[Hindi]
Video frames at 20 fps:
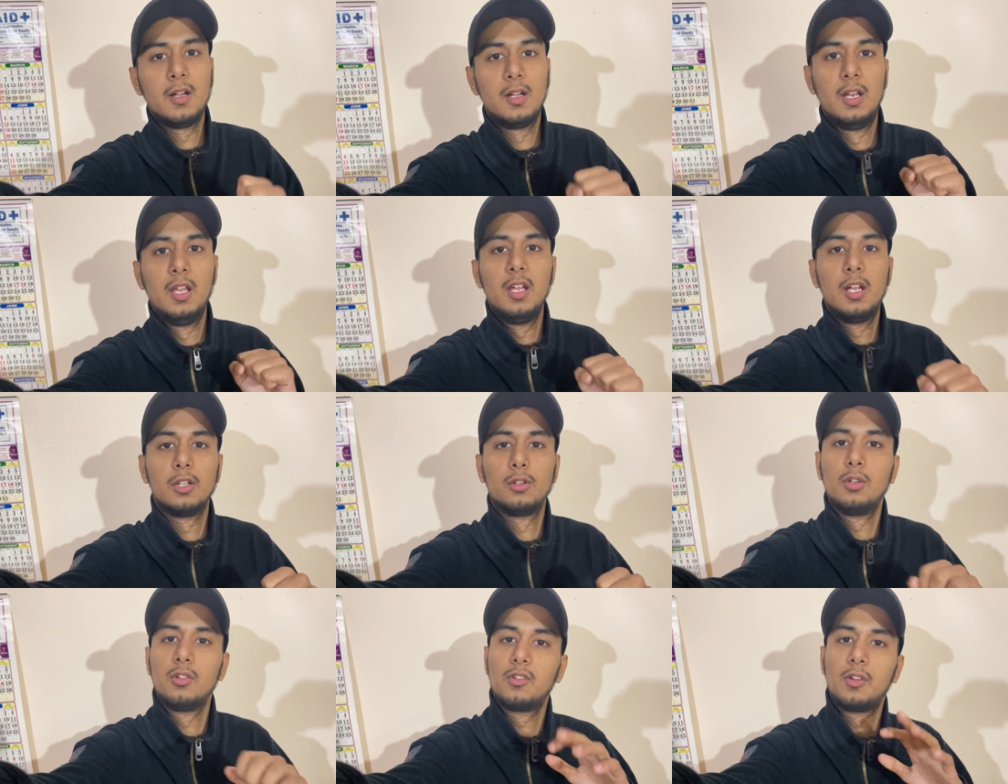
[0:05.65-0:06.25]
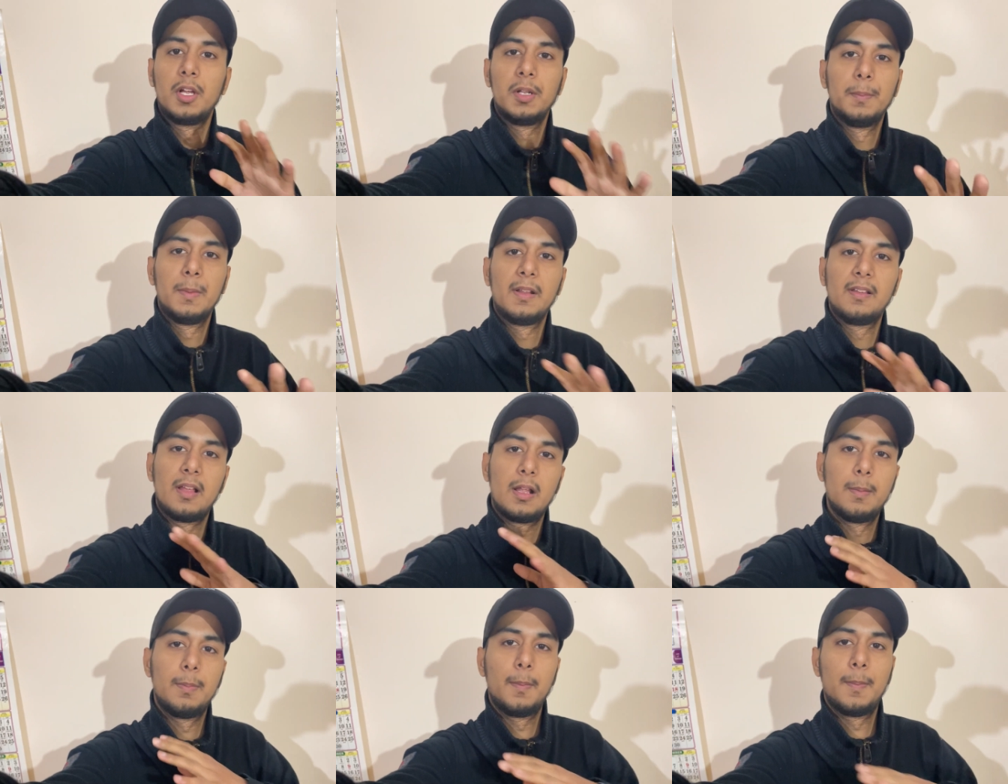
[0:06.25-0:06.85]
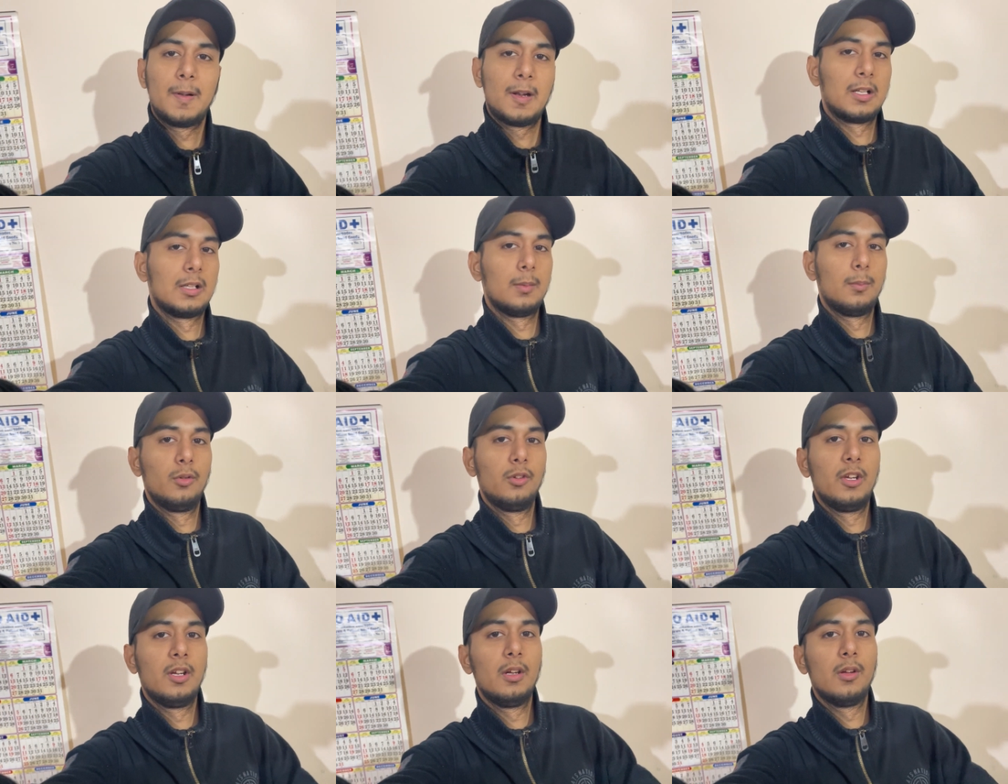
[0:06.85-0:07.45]
ठीक है तो इसके बाद मेरे सारे पेपर खत्म
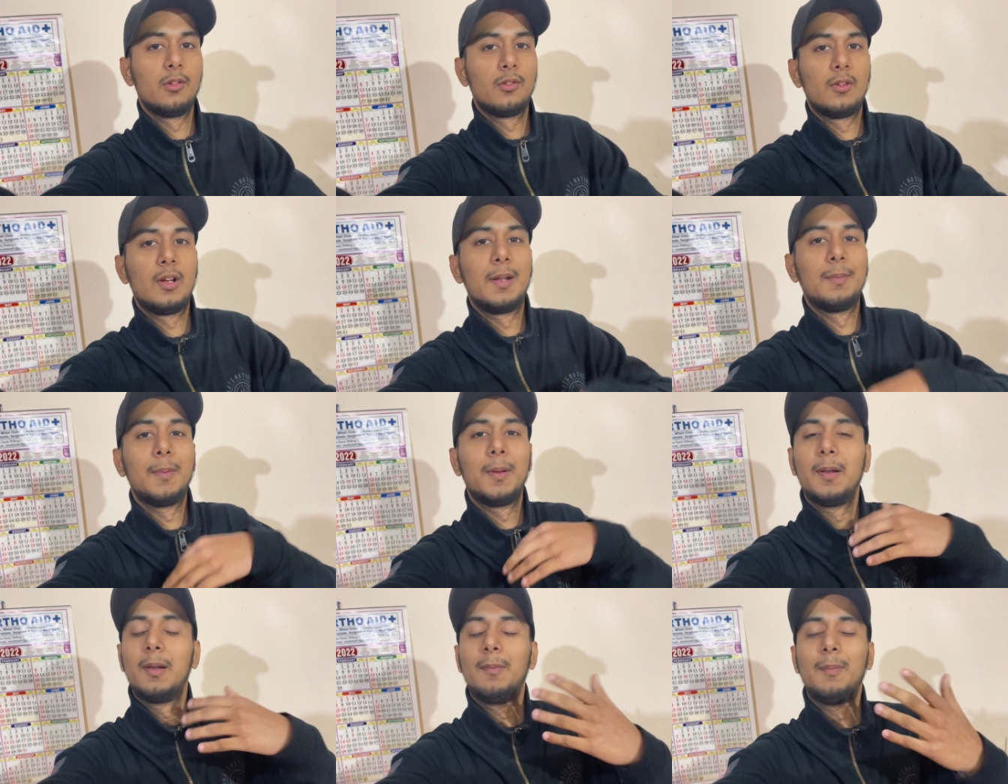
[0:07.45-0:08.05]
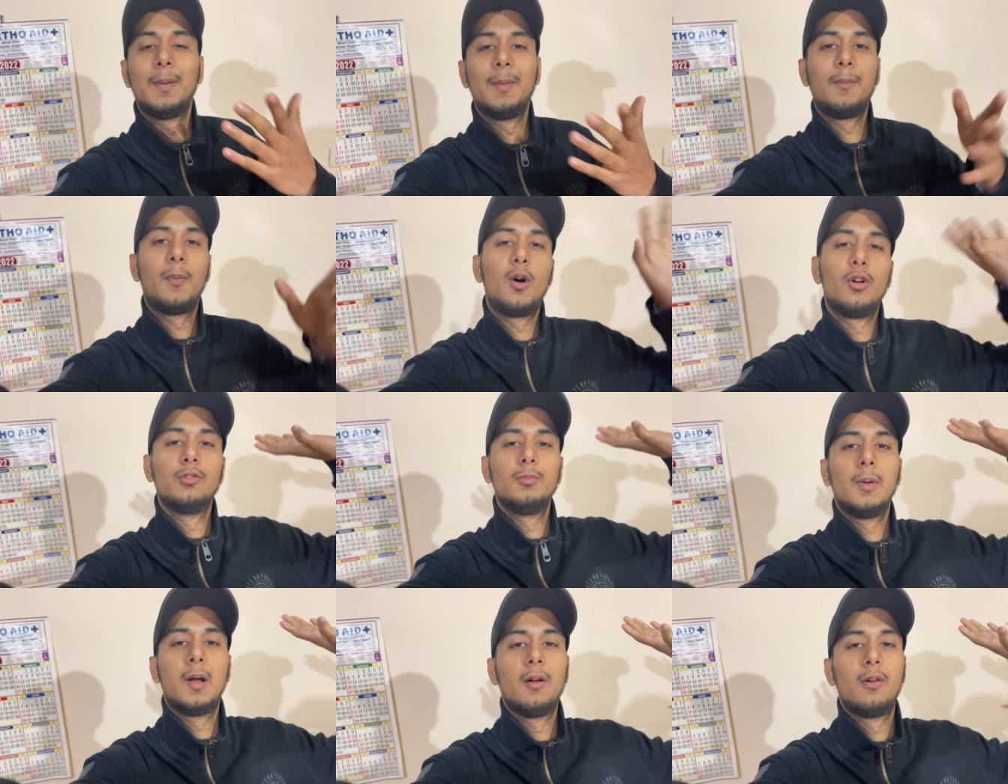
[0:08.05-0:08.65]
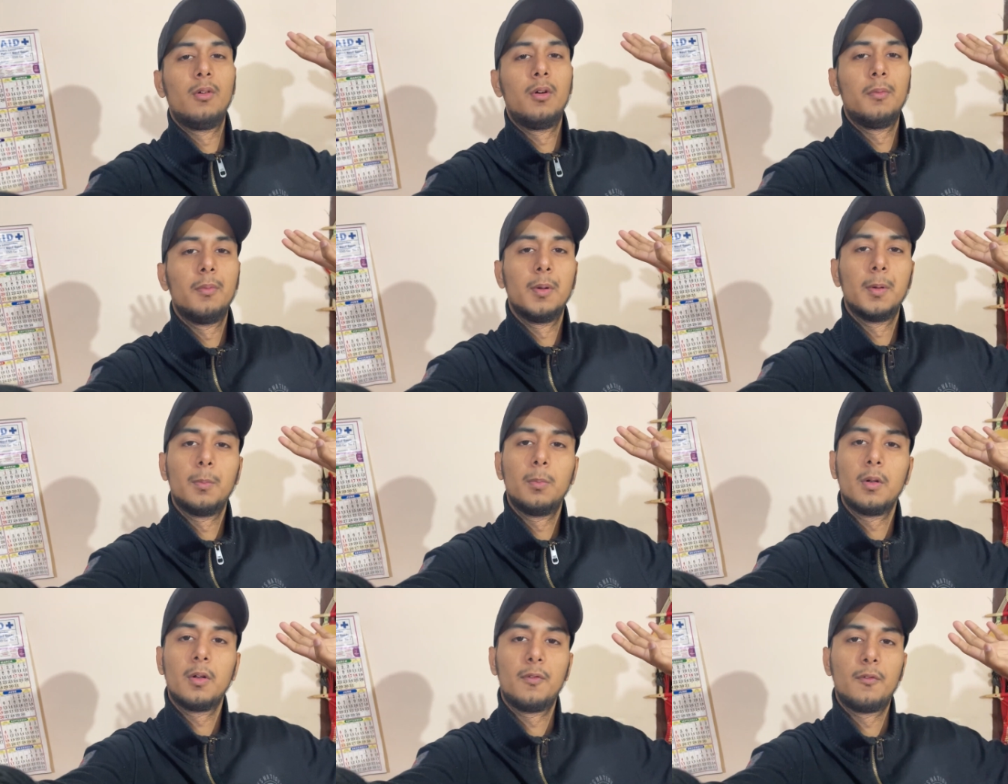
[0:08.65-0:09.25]
हो जाएंगे उसके बाद मतलब मैं मौज में आऊँगा फिर
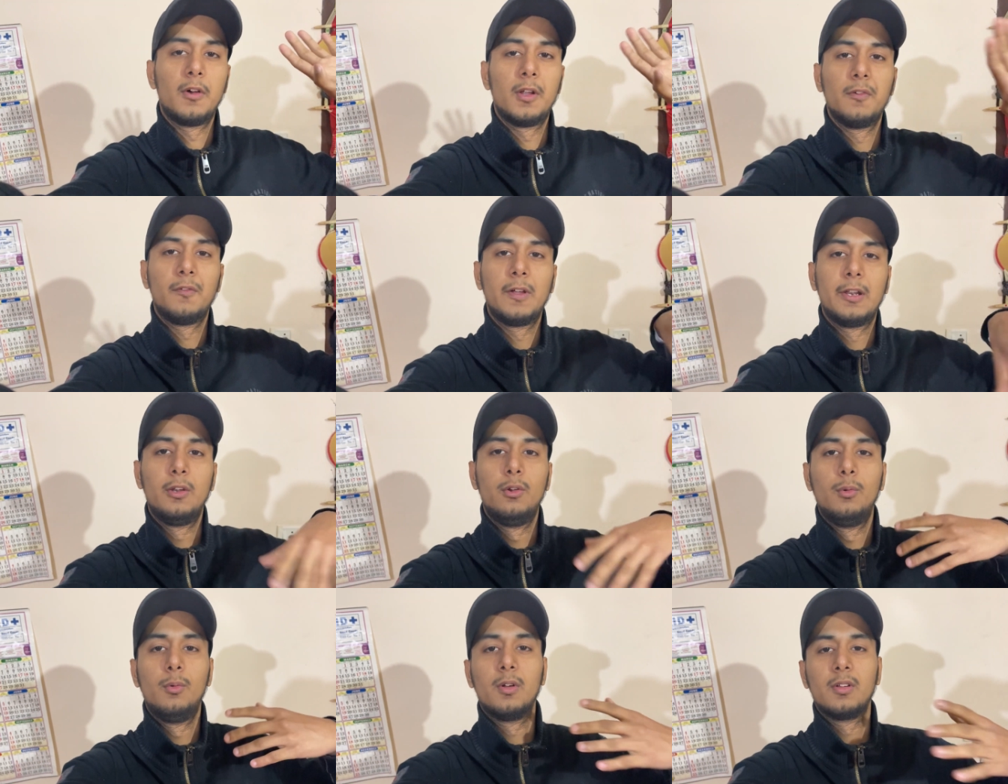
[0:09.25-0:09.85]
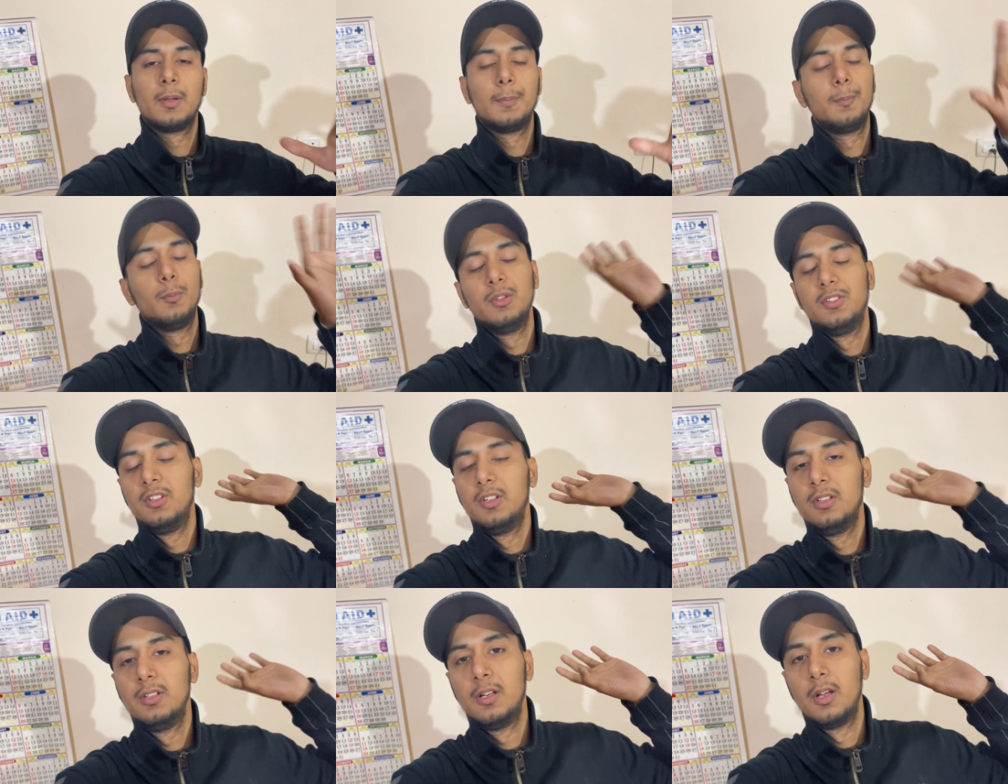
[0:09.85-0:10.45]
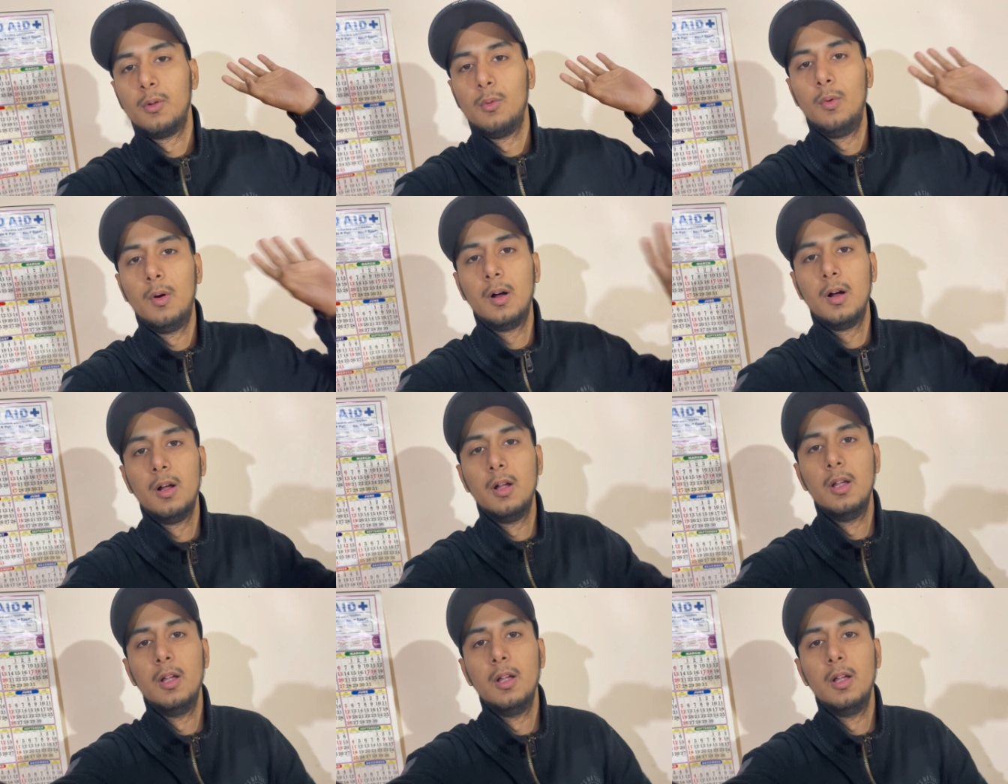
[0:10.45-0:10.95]
पूरा फन वन लूँगा सब कुछ चीज़ करूँगा